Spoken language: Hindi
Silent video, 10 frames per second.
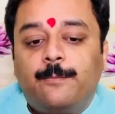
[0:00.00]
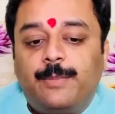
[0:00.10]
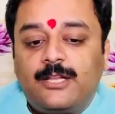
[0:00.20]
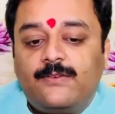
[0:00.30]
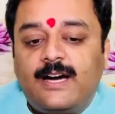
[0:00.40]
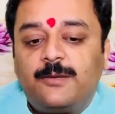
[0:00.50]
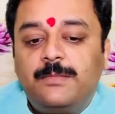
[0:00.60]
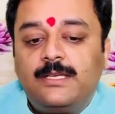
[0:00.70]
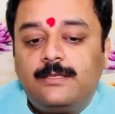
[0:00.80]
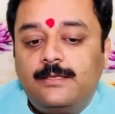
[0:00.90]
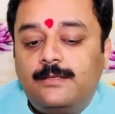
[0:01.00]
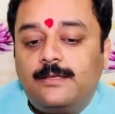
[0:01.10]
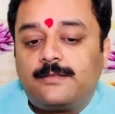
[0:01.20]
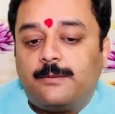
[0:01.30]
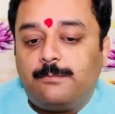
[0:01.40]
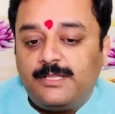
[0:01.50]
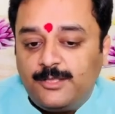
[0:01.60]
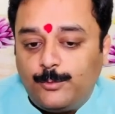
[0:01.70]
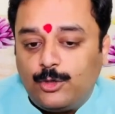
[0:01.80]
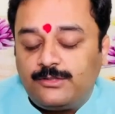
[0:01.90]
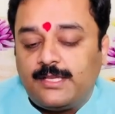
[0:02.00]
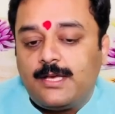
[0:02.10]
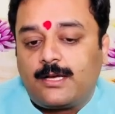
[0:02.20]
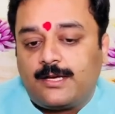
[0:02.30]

परिवार में किसी से संबंध बहुत ज़्यादा